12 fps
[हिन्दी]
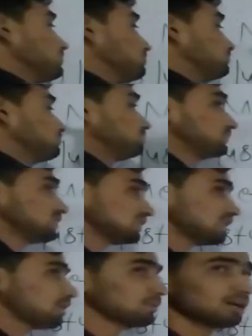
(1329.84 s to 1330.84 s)
है
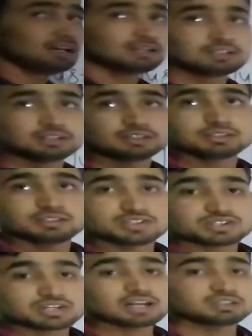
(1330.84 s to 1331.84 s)
जैसे आपका
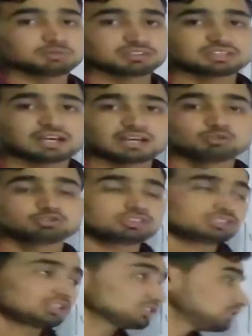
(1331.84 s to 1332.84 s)
स्टार चमकता है उसी
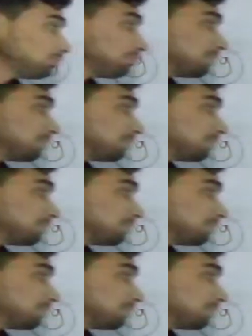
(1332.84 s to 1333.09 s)
तरह से